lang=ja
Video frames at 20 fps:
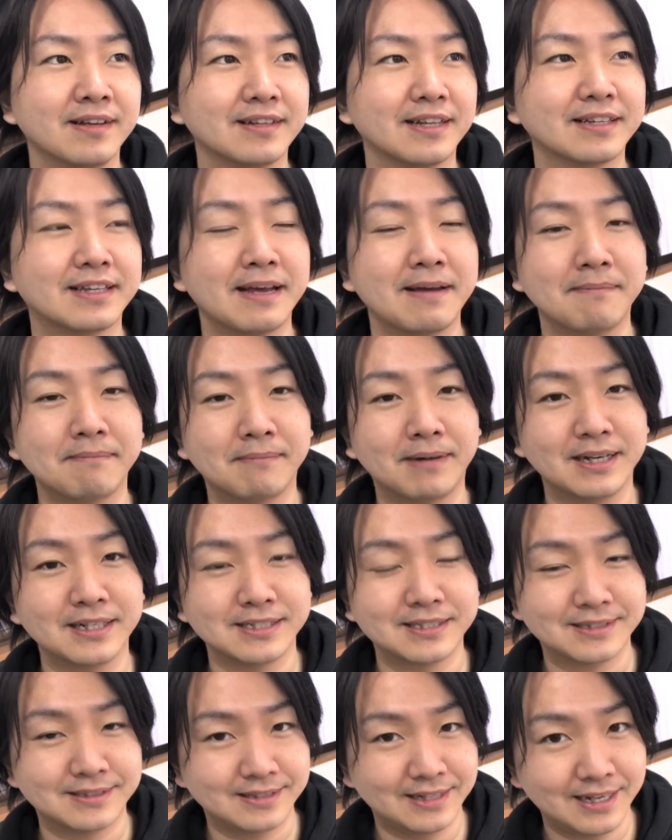で転
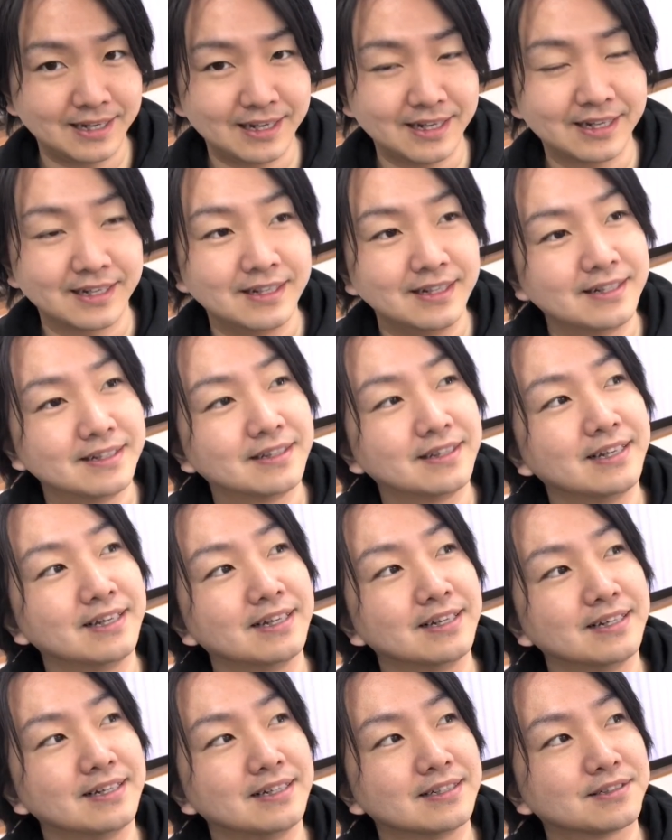売して
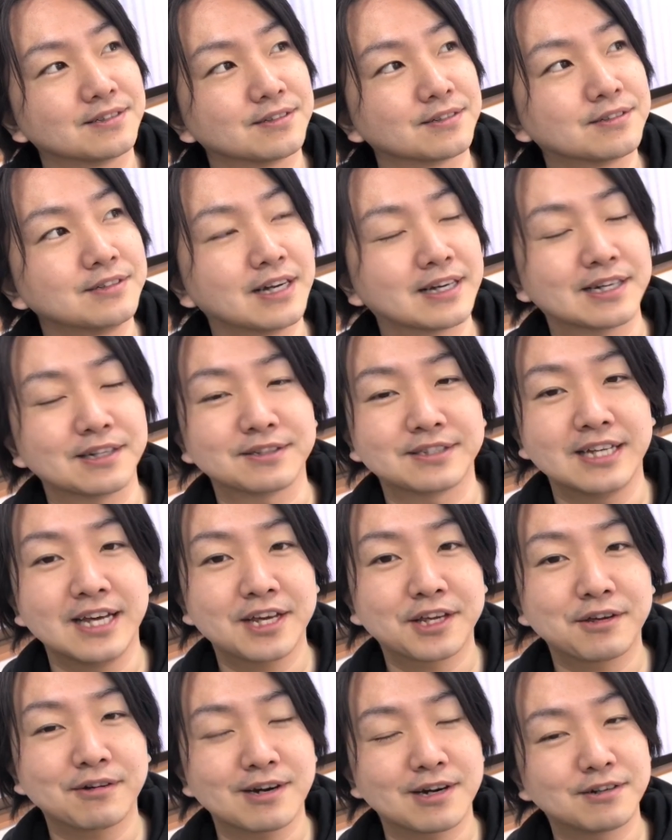でそのクレカの
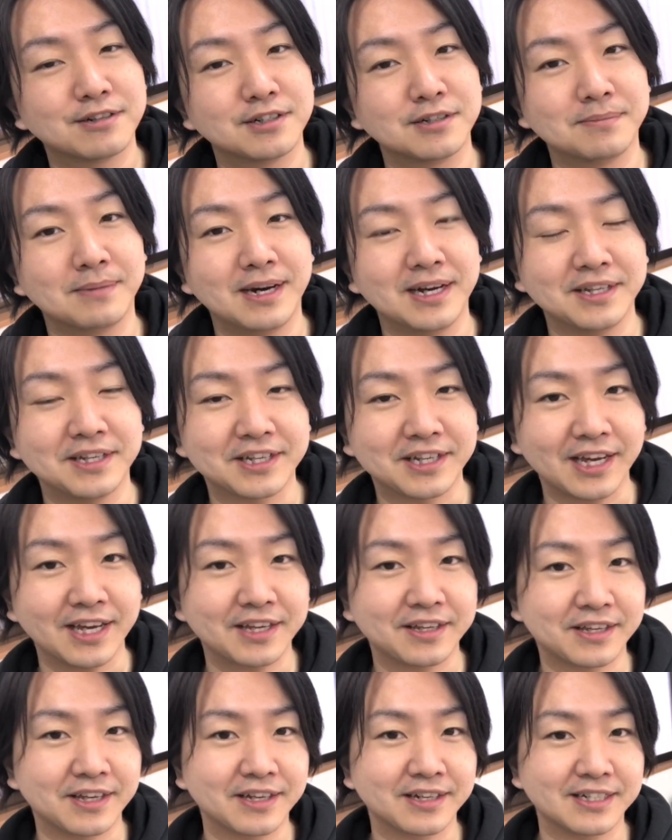請求が来る前に
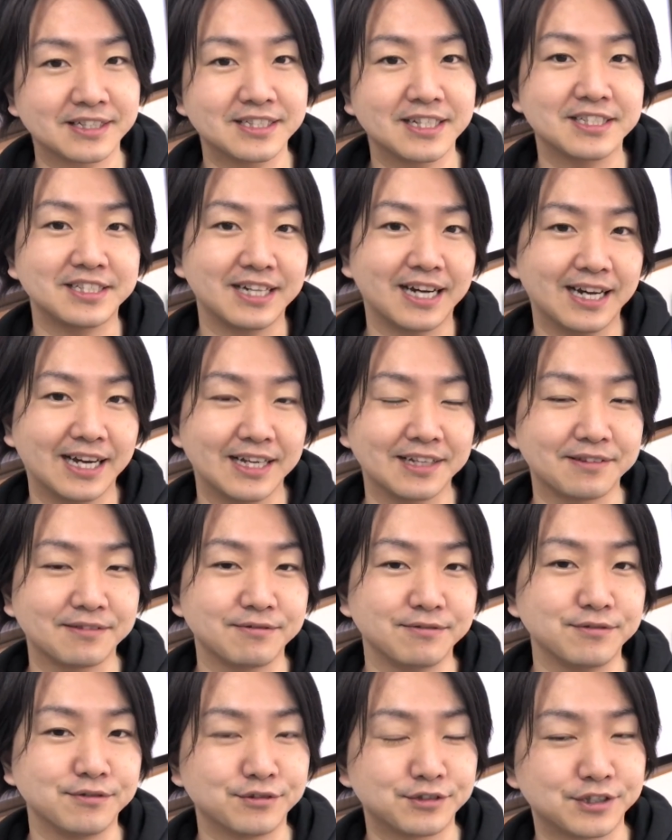現金化して支払
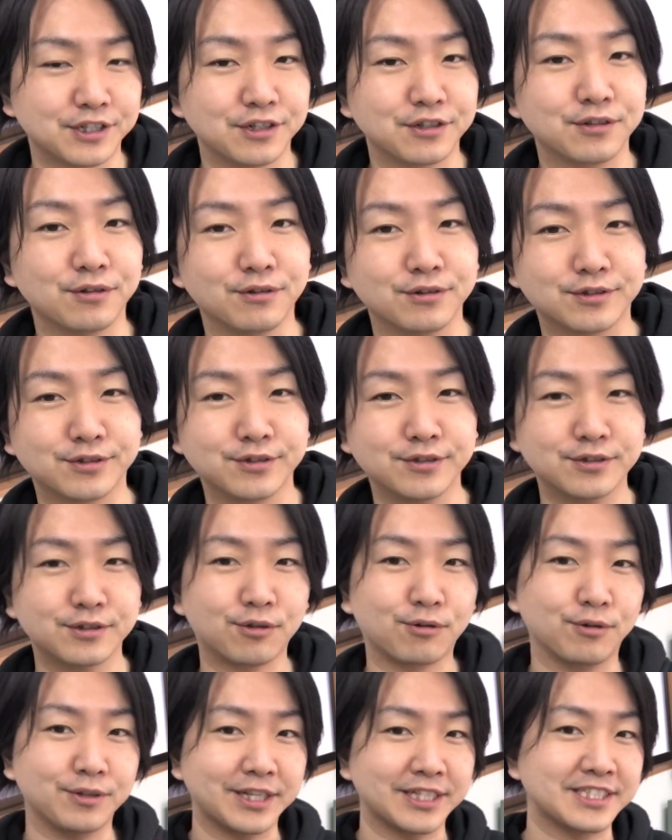うっていうのをずっ
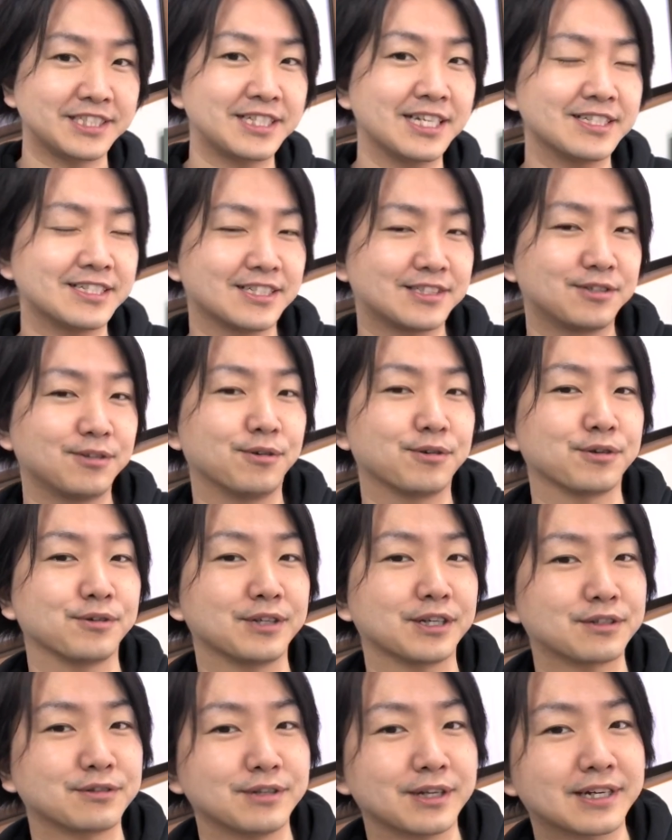とこうね自転車操業
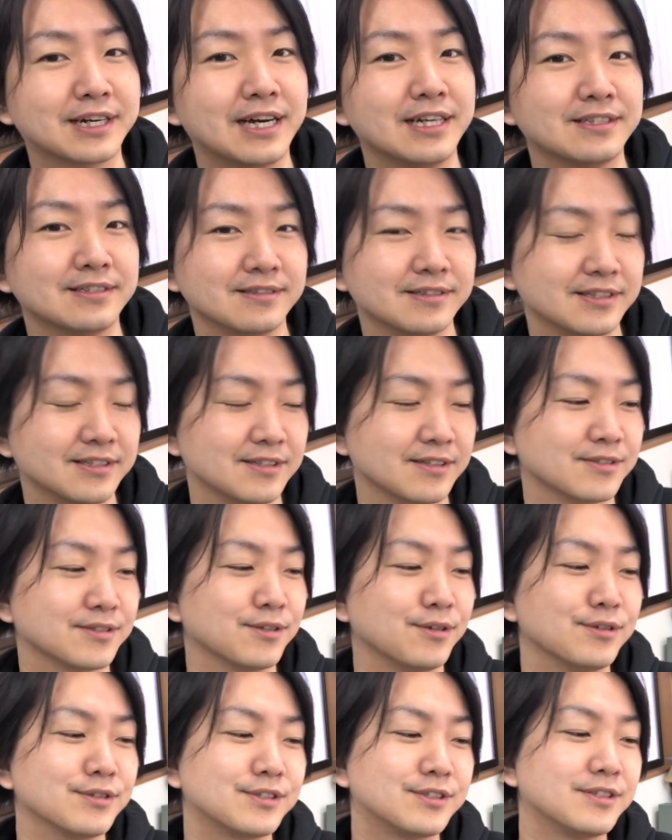で繰り返すんですよ
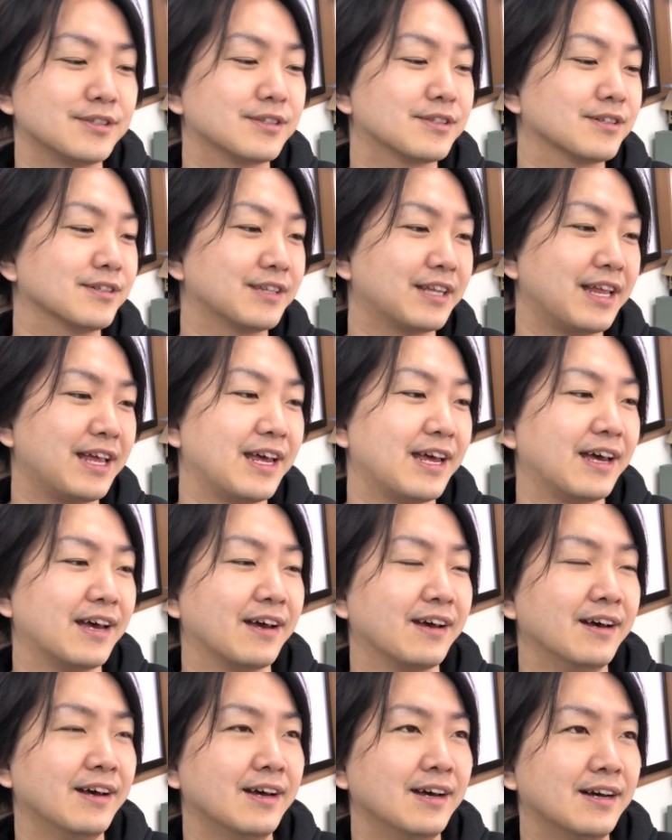そうすると
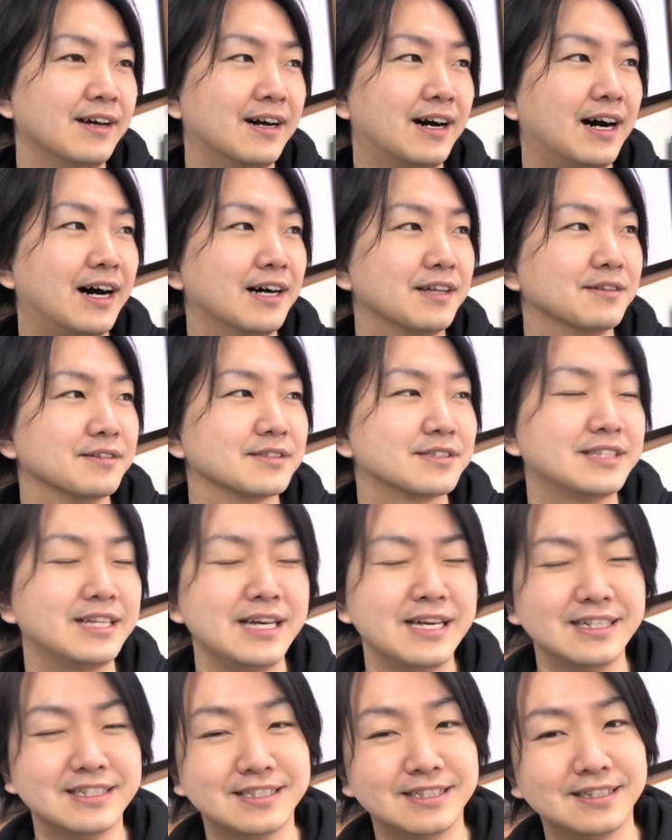ねあの
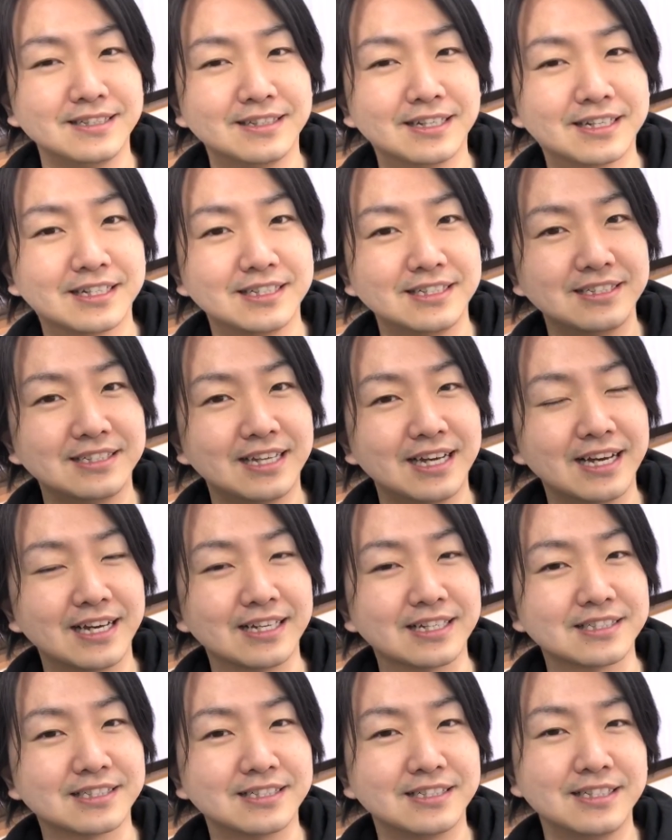精神的に
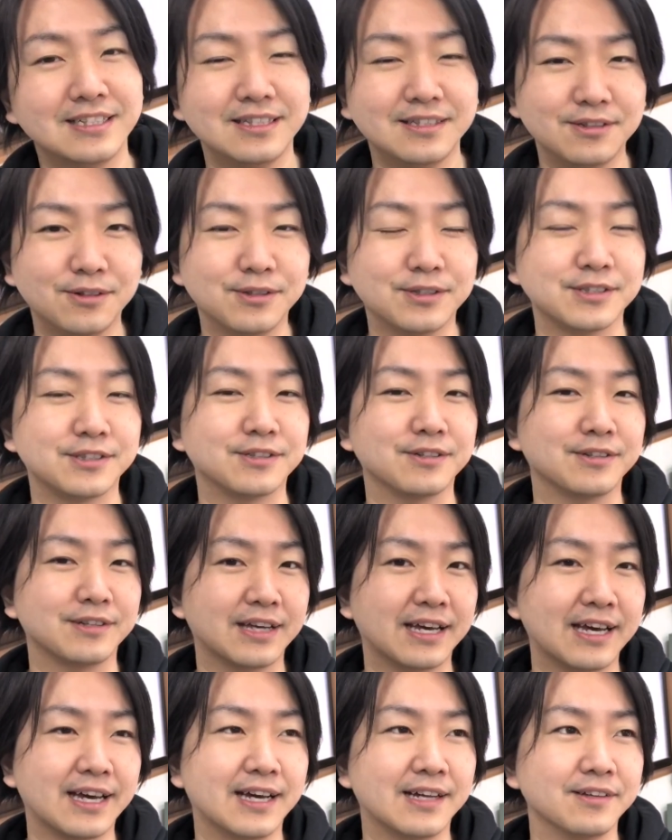ねしんどいんですよ
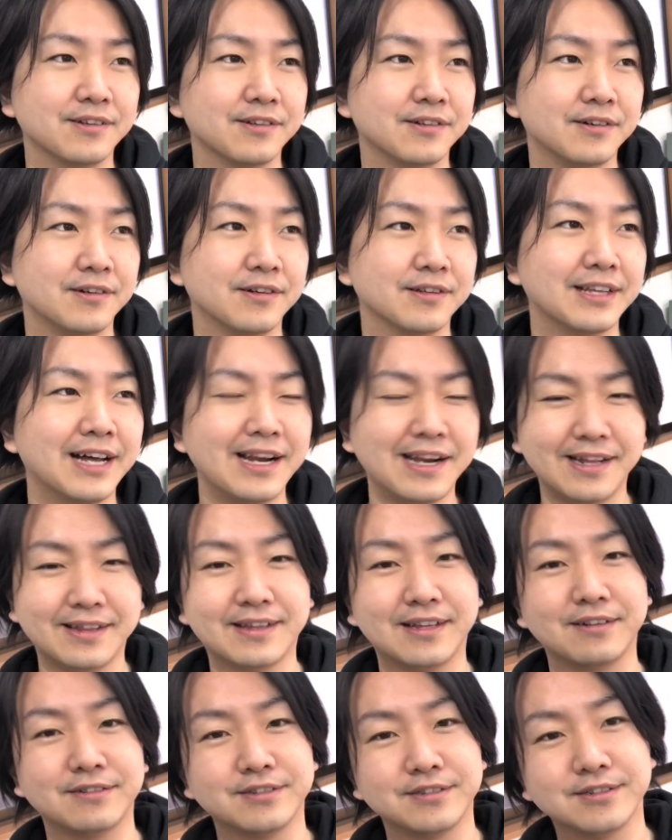ねあの慣れ
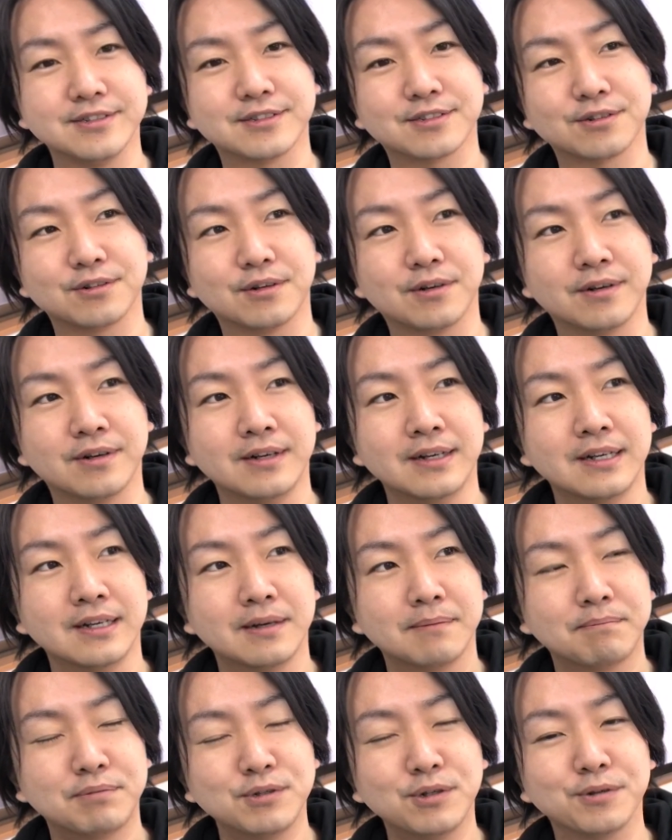てるその
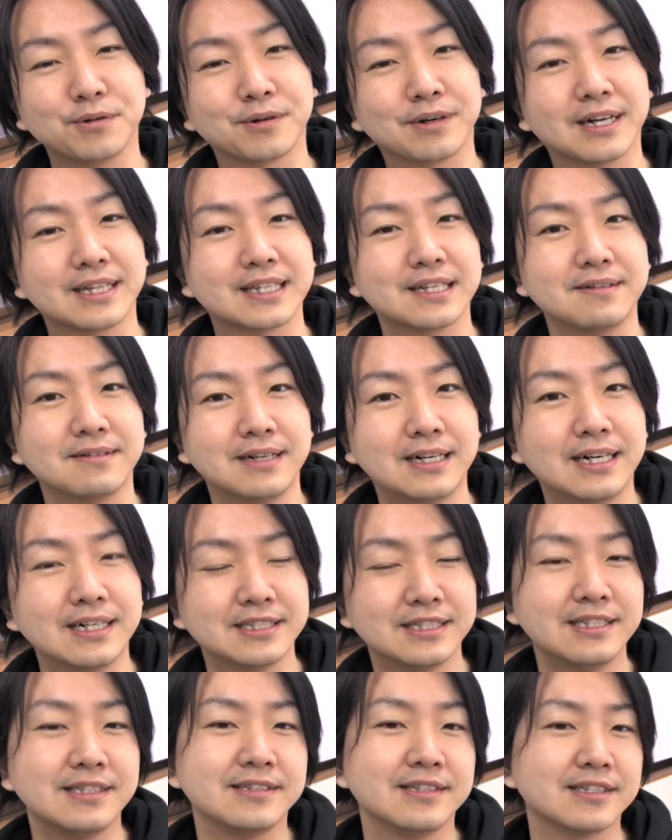プロの方は
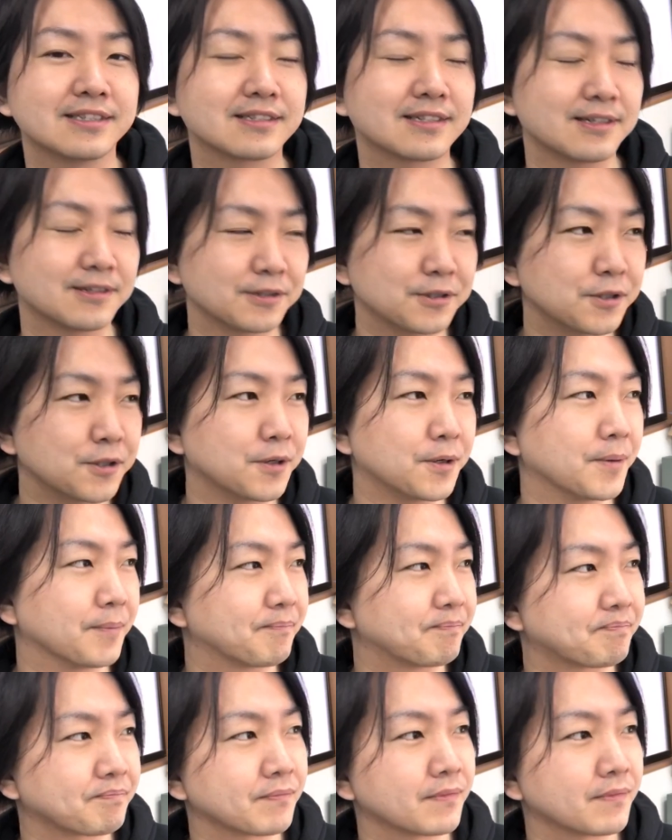いいんですけど